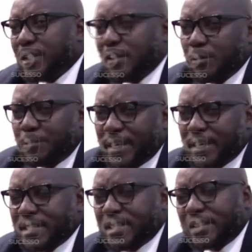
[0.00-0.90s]
plena
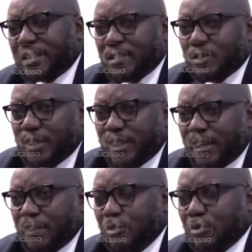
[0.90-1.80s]
certeza,
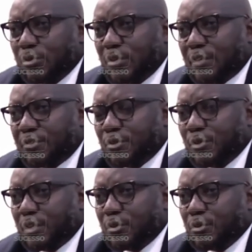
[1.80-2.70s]
olhando a figura
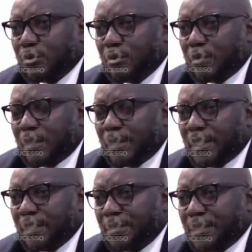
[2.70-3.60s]
do
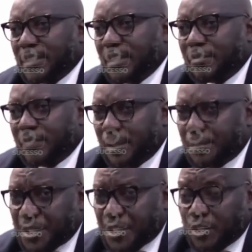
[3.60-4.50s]
camarada presidente Felipe
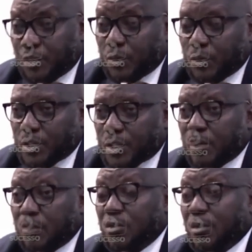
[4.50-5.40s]
Jacinto Nunes, que é
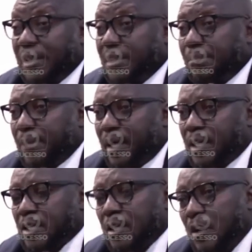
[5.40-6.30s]
um homem de paz,